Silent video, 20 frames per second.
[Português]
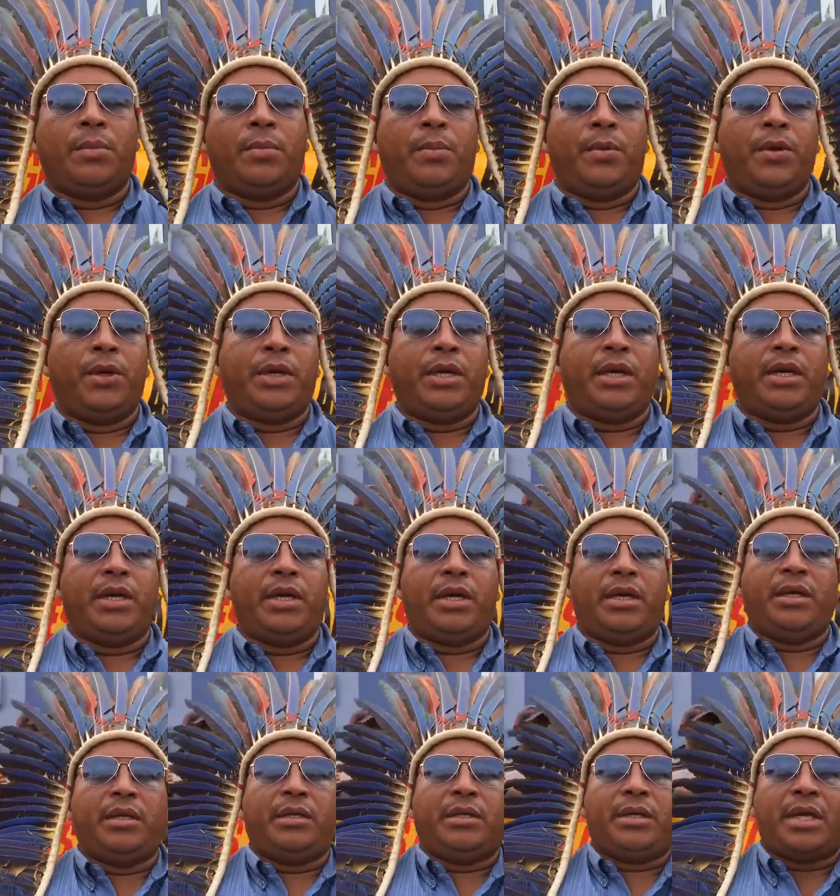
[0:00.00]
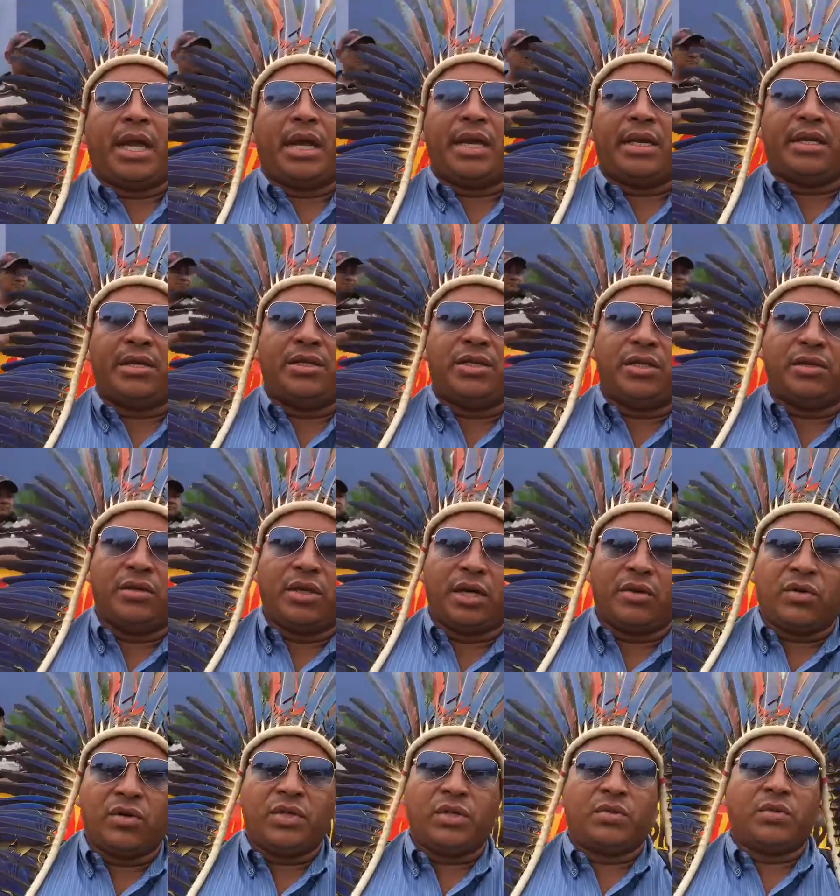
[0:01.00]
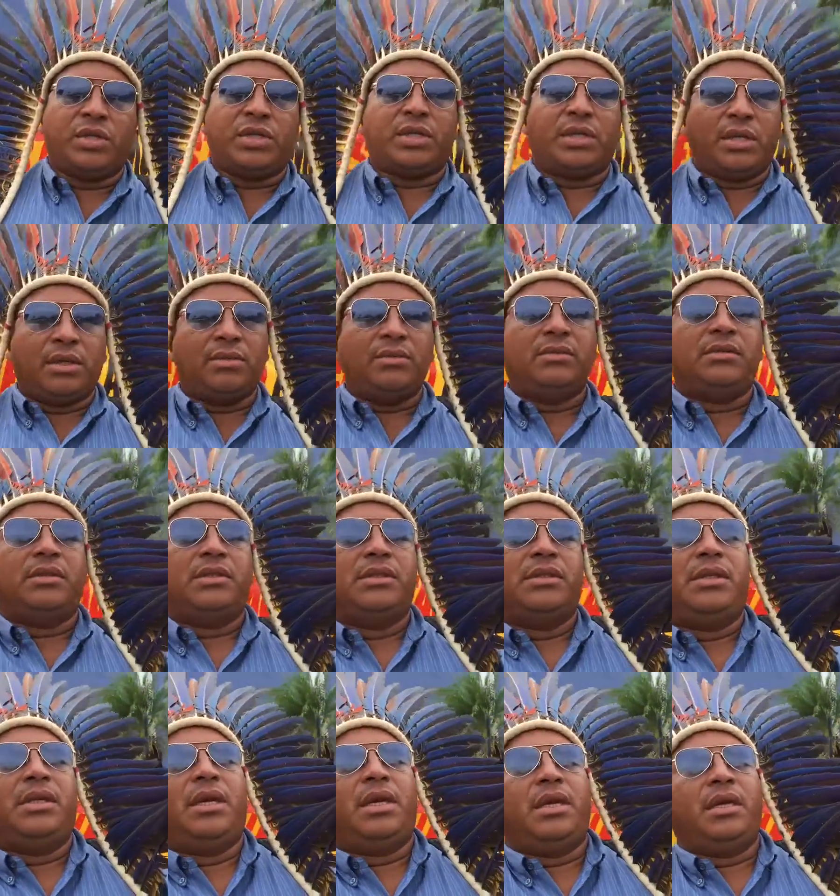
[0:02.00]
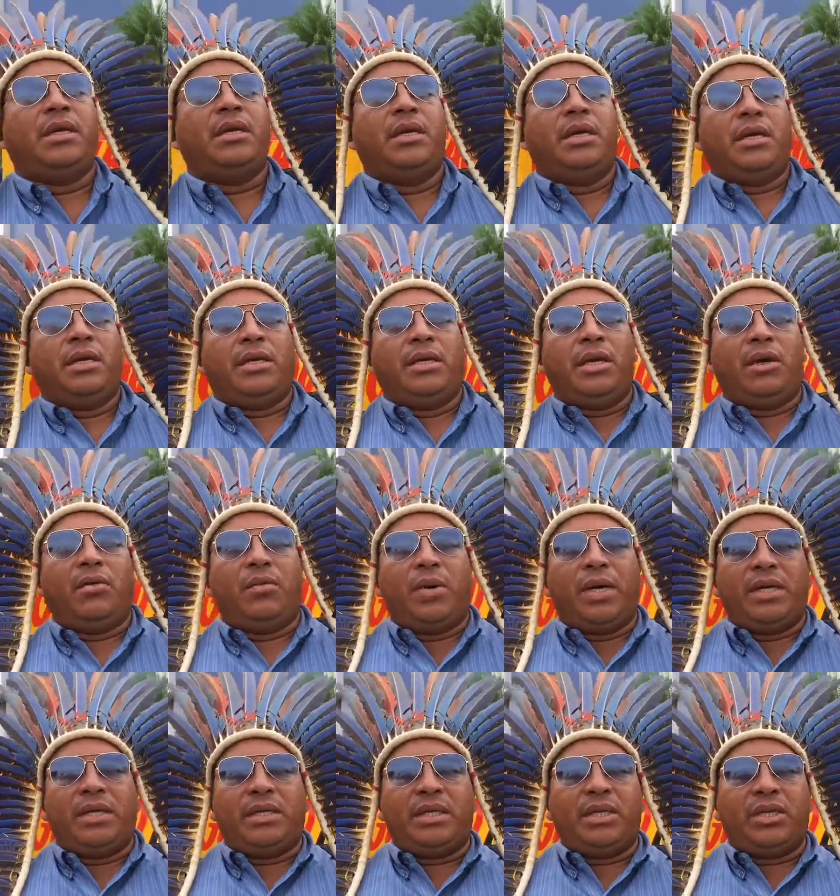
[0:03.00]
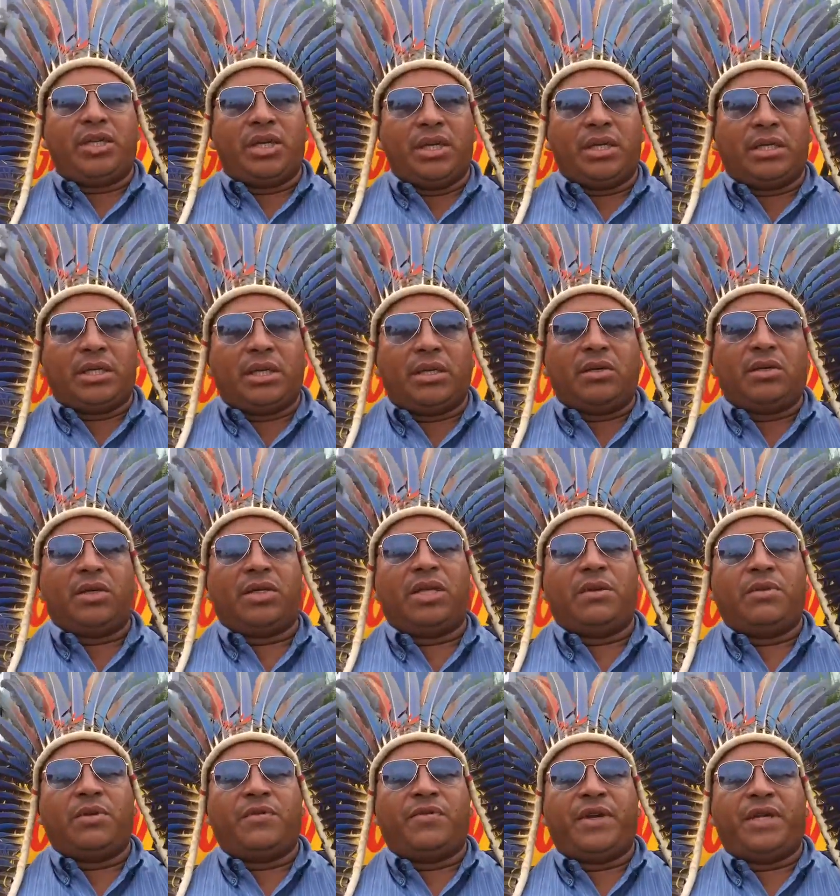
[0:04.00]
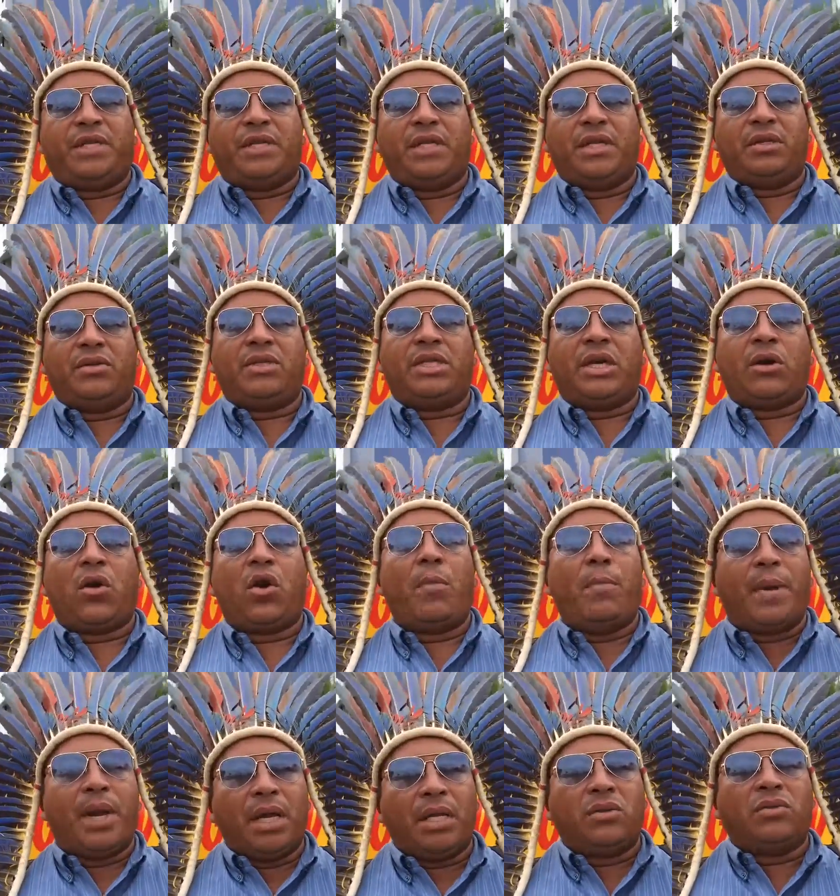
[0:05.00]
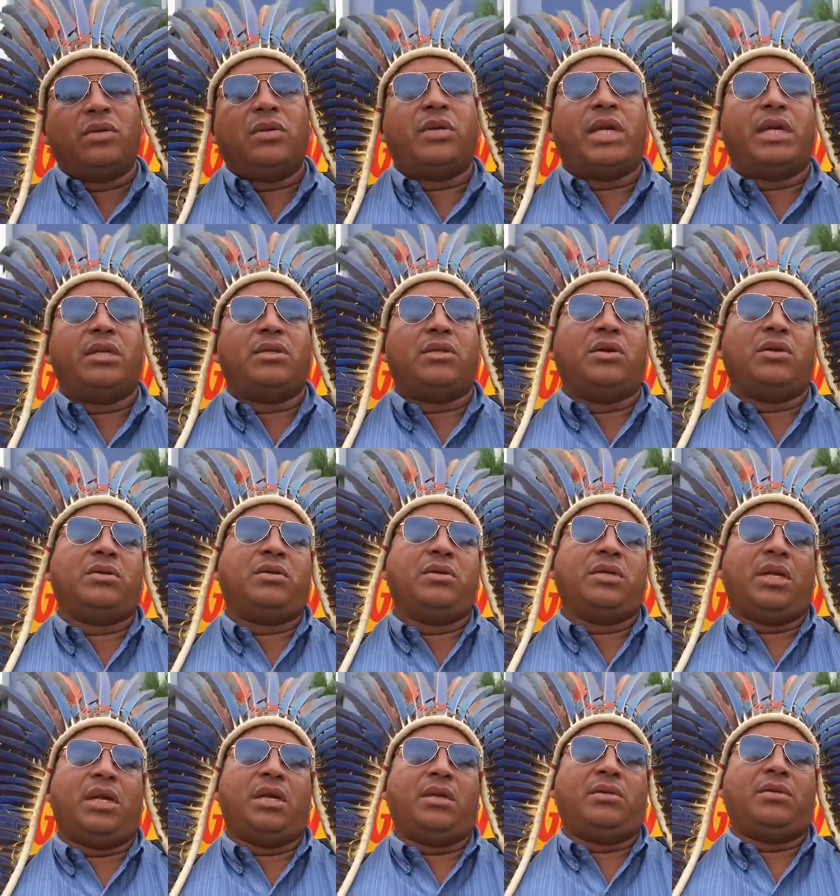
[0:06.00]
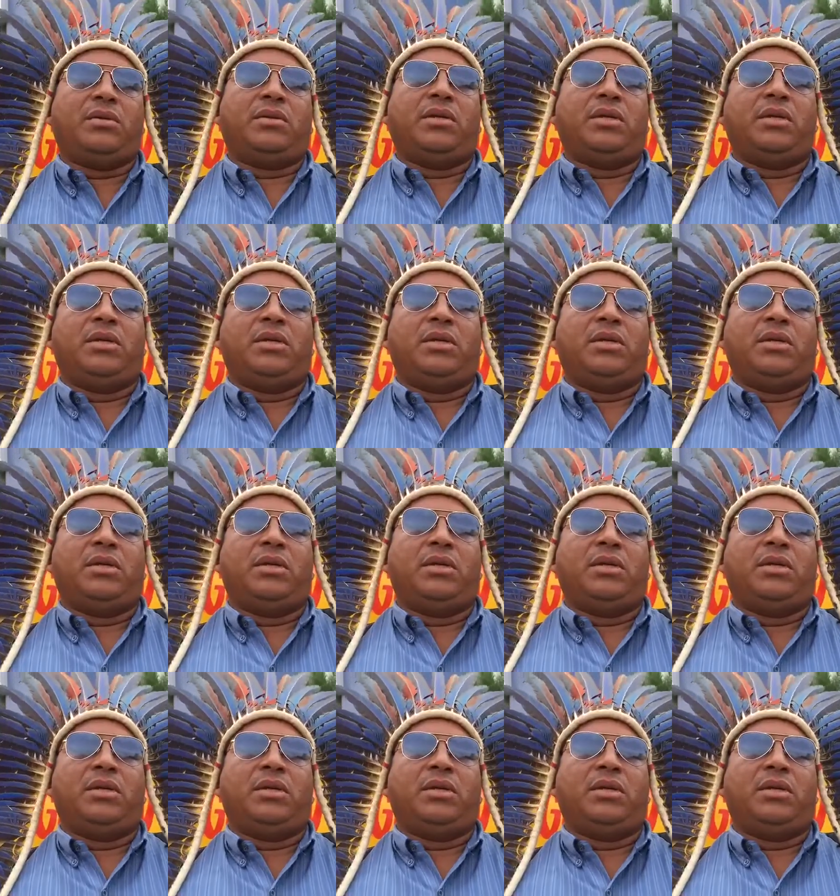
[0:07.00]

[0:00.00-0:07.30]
porque está garantido na Constituição, né? E é uma exigência que nós temos fazendo e cobrando que é de nosso direito.